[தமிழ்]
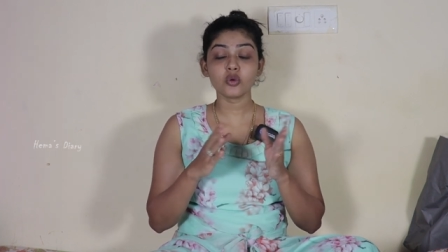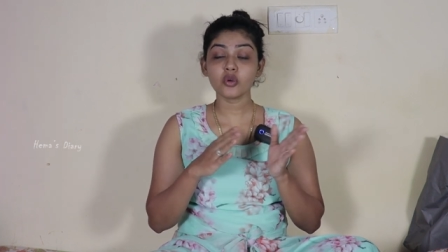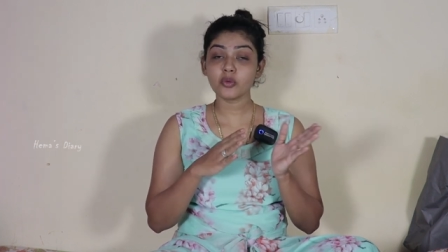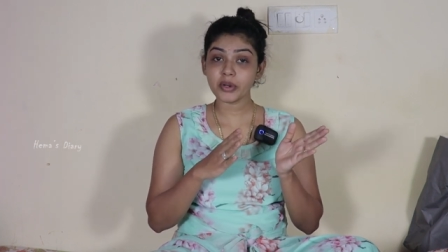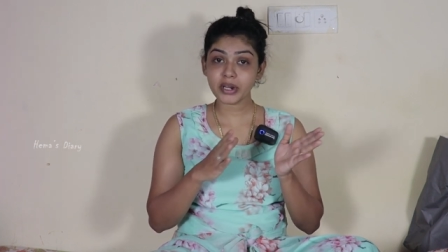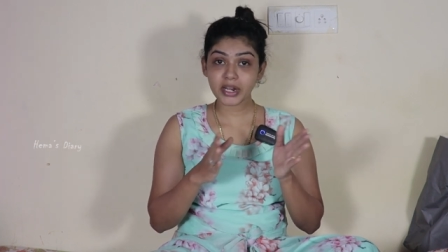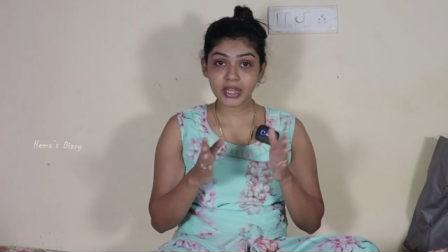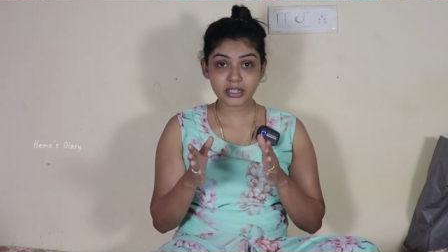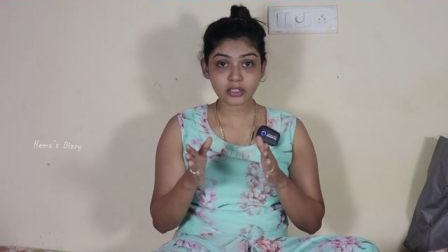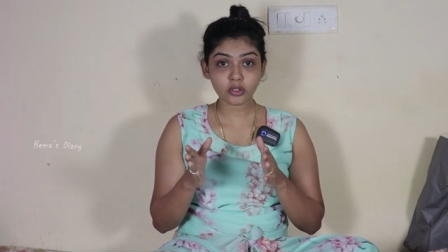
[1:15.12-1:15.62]
மூணு
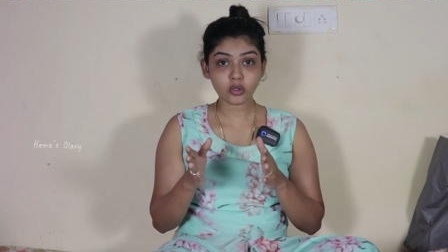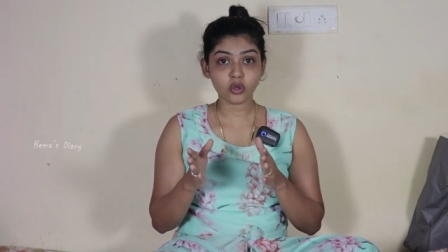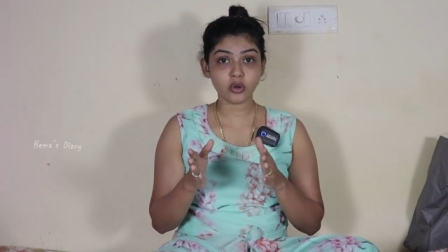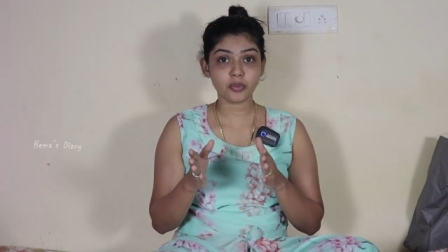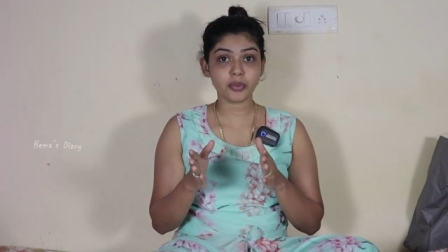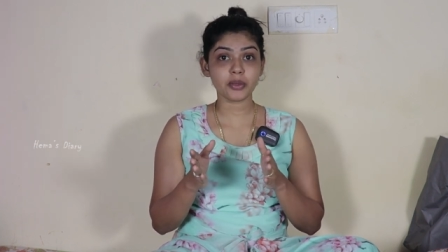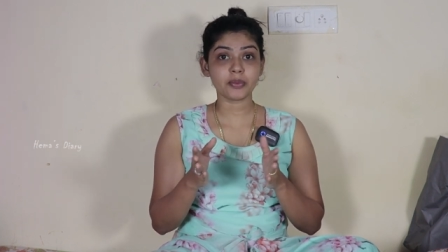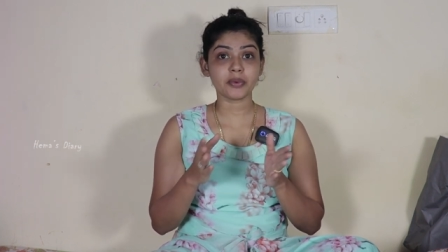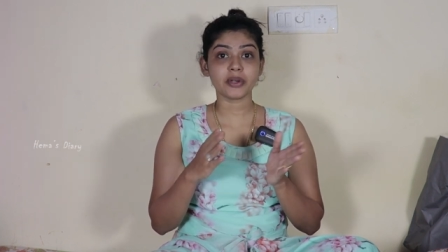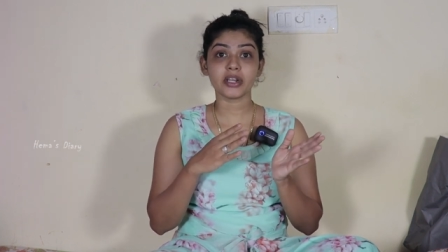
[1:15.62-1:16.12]
மணி நேரத்துக்கு
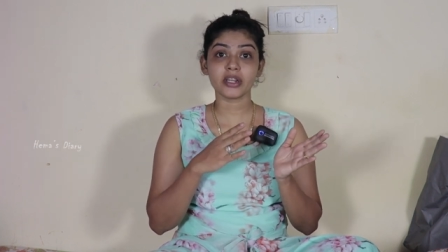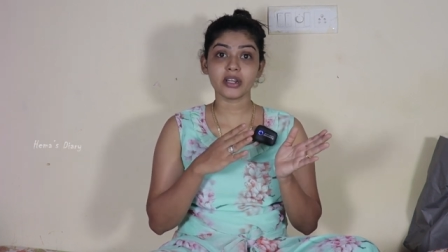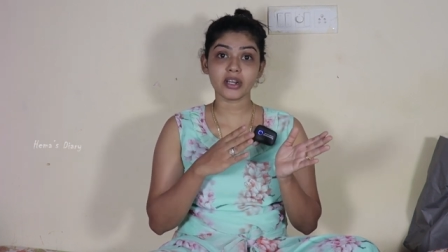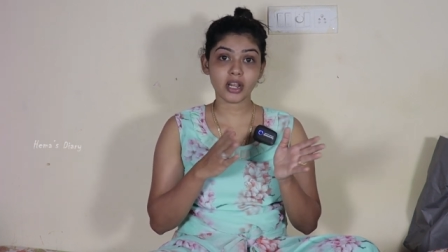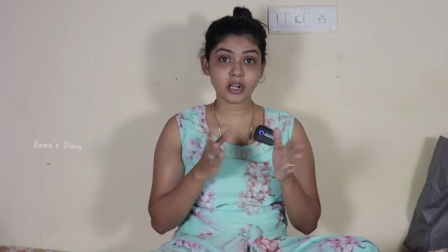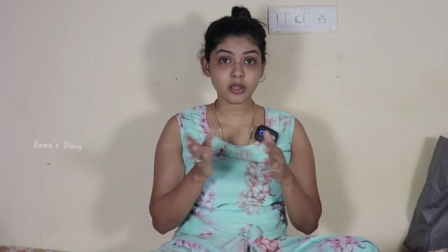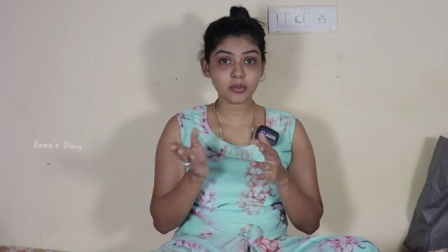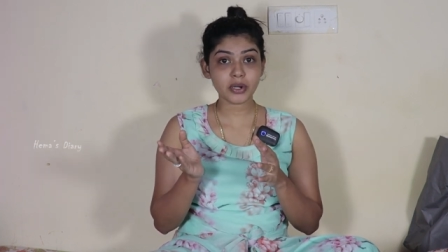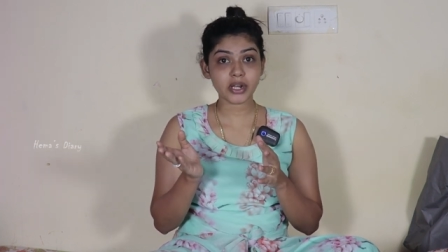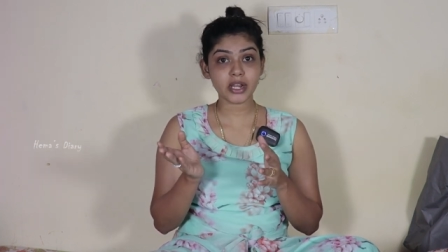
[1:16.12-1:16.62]
ஒரு
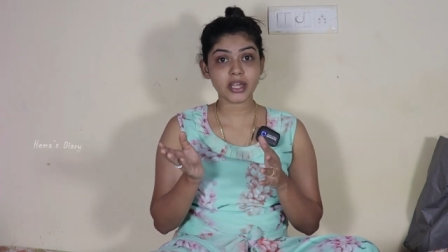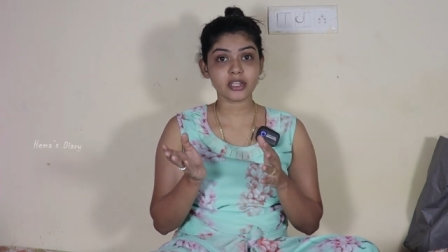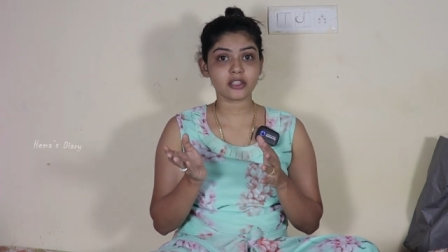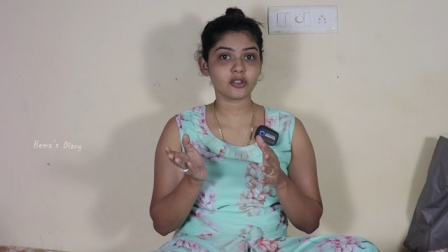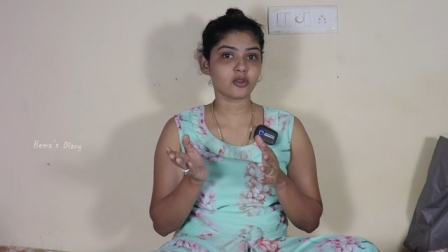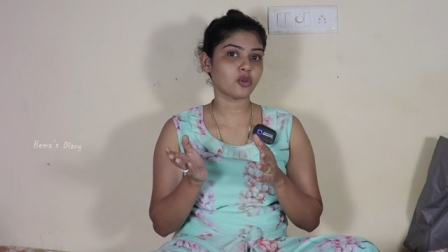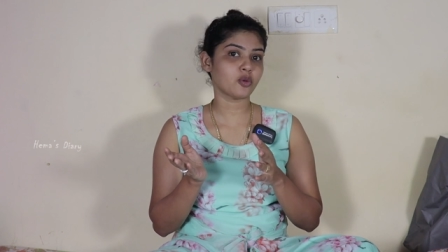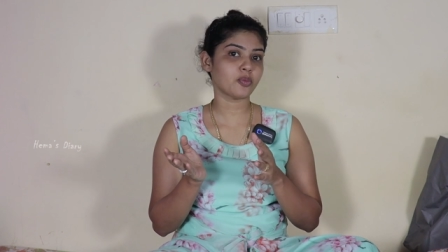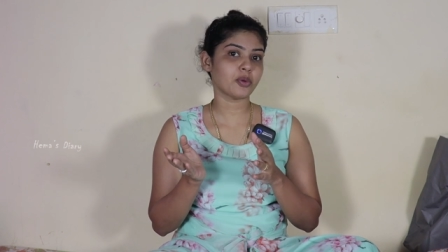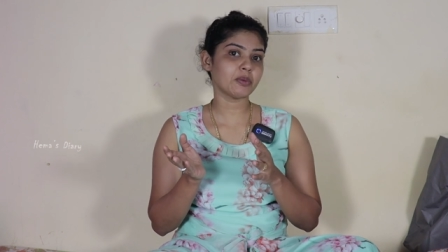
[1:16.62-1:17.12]
பேமெண்ட்டு நாலு மணி
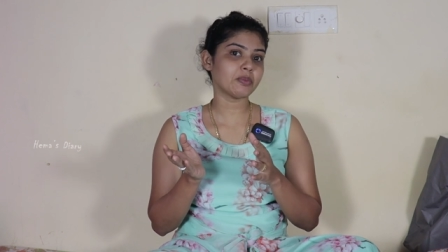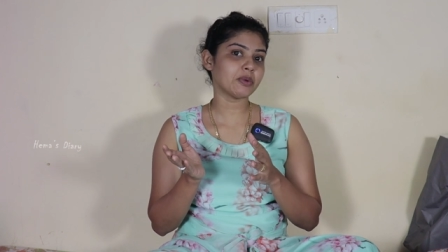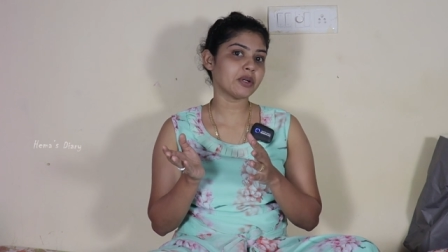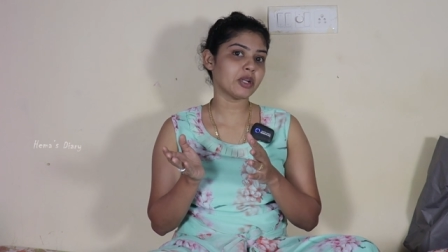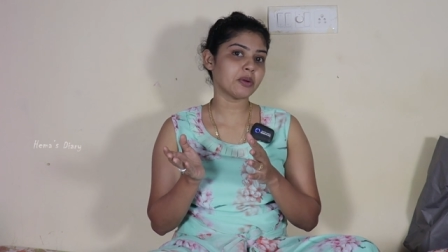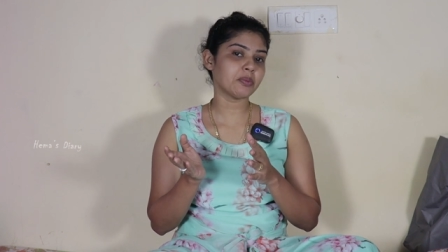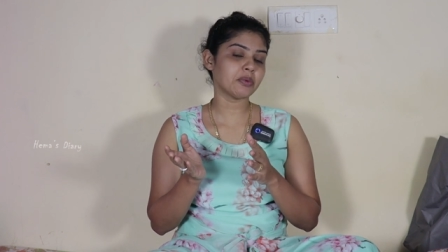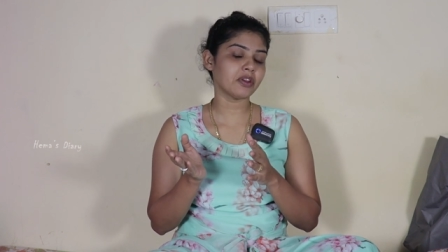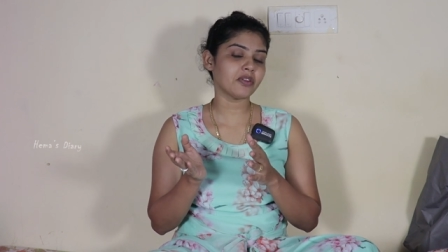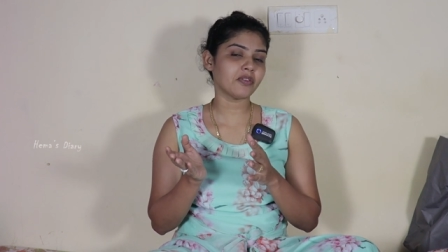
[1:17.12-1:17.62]
நேரத்துக்கு ஒரு
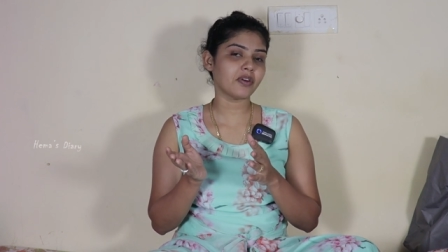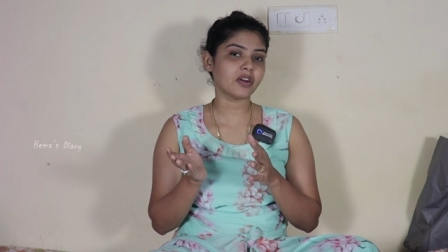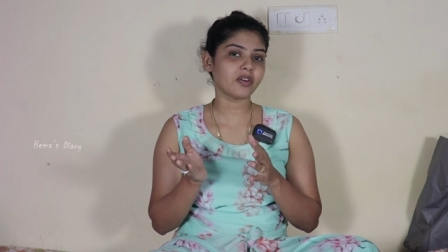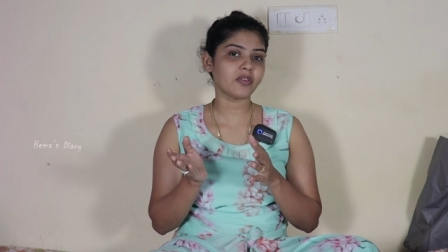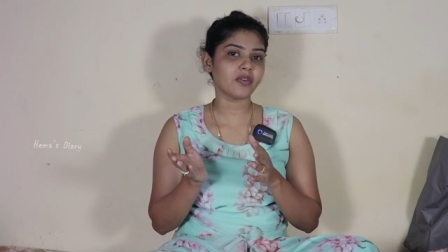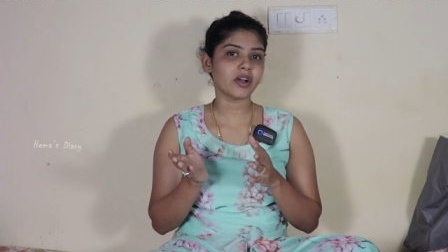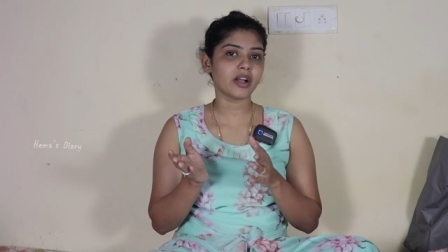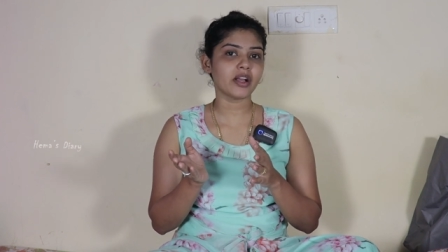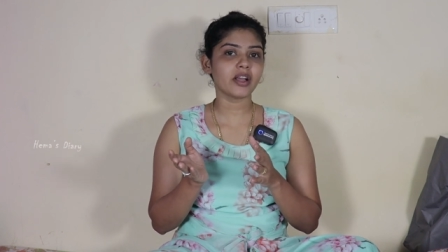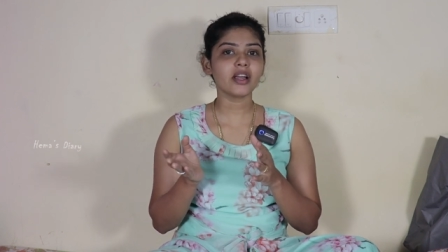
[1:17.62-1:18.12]
பேமெண்ட் அப்படின்னு
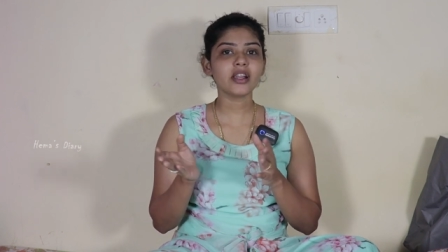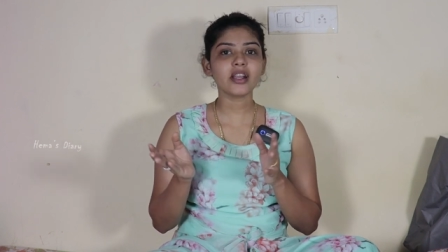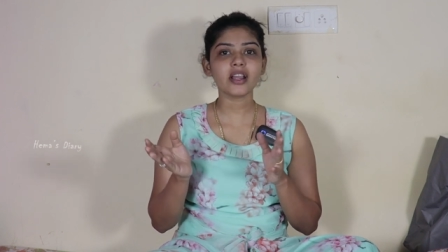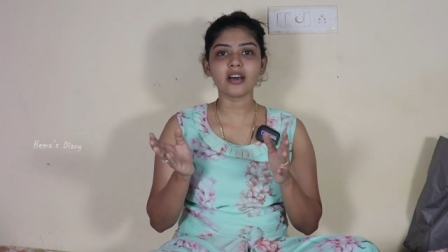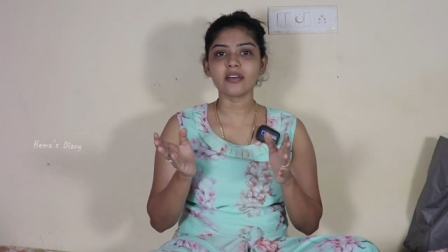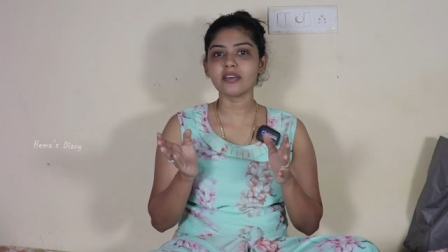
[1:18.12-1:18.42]
வாங்குவாங்க